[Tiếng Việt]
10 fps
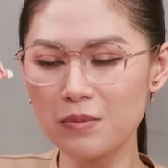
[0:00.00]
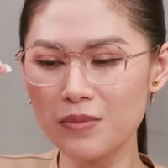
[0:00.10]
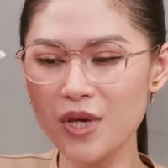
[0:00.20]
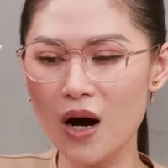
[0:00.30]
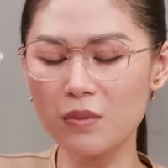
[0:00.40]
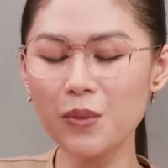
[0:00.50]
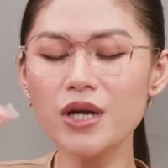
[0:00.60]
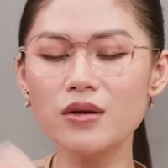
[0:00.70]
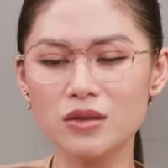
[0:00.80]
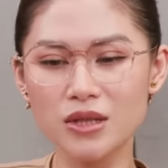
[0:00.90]
nhận
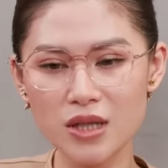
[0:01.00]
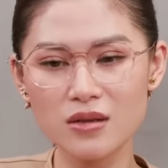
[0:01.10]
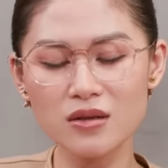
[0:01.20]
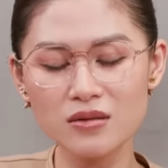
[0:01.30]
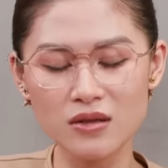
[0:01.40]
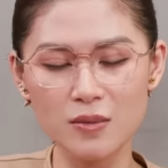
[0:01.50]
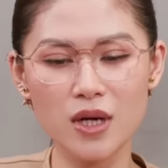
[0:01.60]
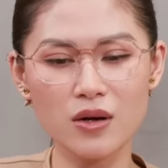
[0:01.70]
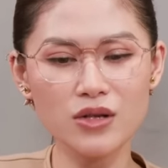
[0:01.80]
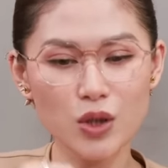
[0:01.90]
biết được là trên người
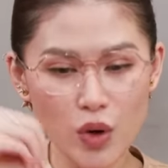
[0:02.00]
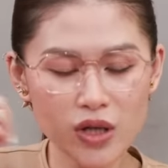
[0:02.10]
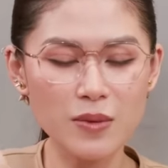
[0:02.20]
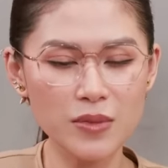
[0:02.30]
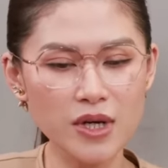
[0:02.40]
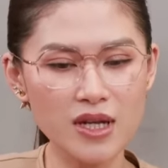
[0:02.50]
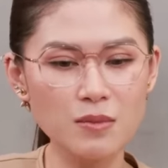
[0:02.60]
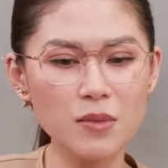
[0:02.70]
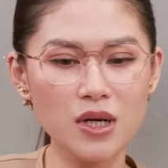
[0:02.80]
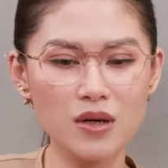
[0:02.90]
mình có những khuyết điểm gì để
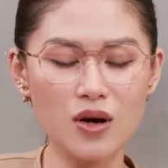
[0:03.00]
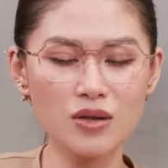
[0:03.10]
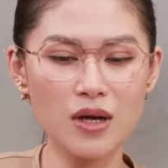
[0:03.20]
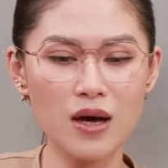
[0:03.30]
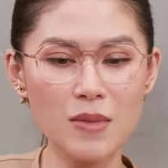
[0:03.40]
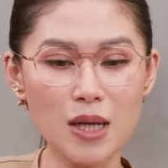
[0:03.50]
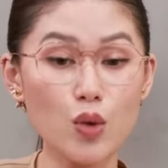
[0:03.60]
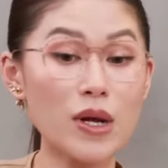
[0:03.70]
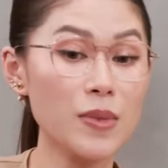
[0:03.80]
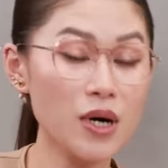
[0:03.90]
mình có thể mặc
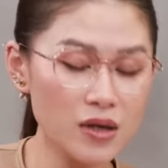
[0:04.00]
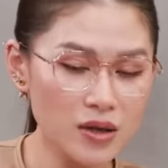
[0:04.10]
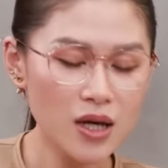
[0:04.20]
đồ đẹp hơn.